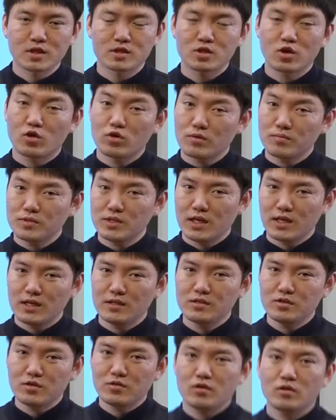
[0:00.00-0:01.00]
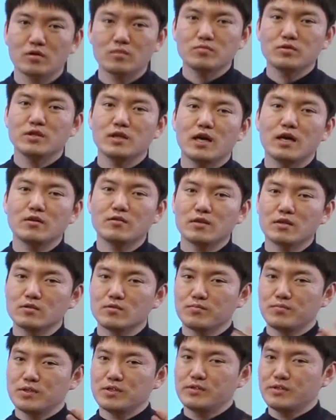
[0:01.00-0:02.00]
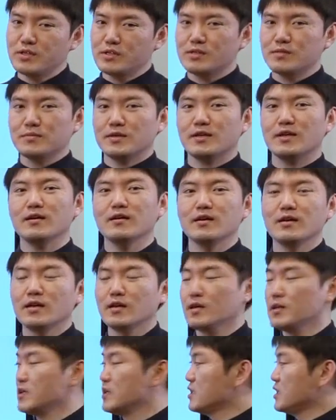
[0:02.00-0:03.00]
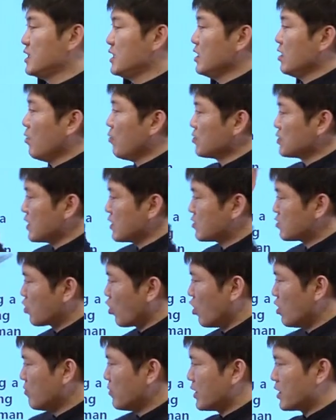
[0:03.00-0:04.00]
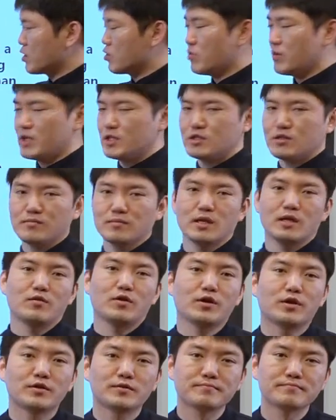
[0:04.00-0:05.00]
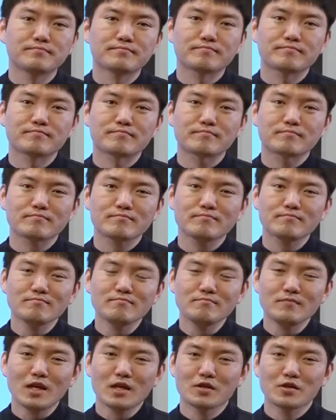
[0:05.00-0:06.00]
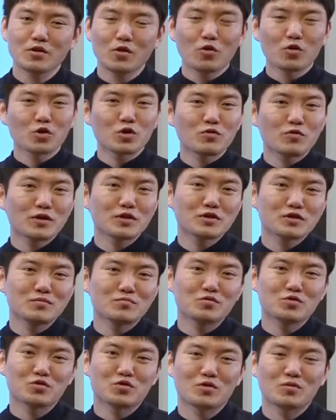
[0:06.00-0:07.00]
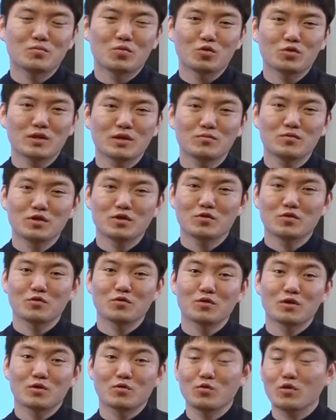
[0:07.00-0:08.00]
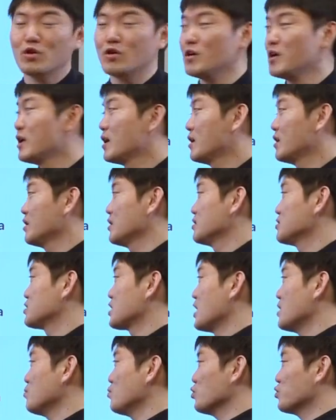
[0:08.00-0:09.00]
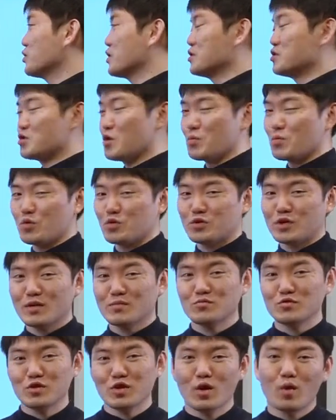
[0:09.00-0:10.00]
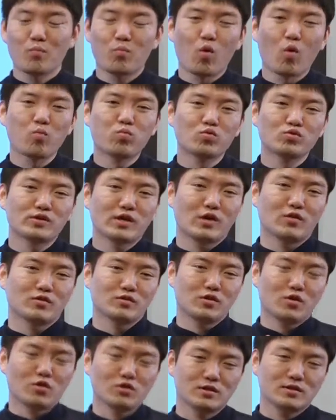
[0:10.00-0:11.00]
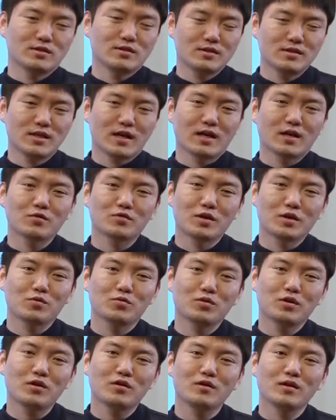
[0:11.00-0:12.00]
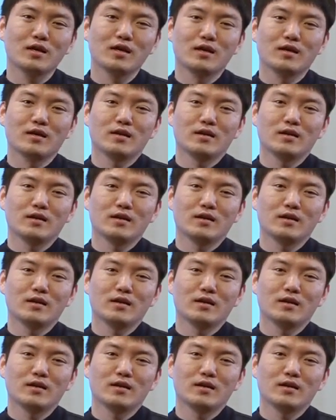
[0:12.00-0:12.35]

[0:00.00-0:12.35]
저 어렵지 않았죠? 여러분이 한 거랑 좀 비슷했습니까? 이거보다 덜 말해도 만점 나와요. 이거 어려워하시는 분들은 뭐 때문에 그런 거라고요? 잘못된 정보 때문이에요. 본문 사용 써, 쓰지 않아도 되고요.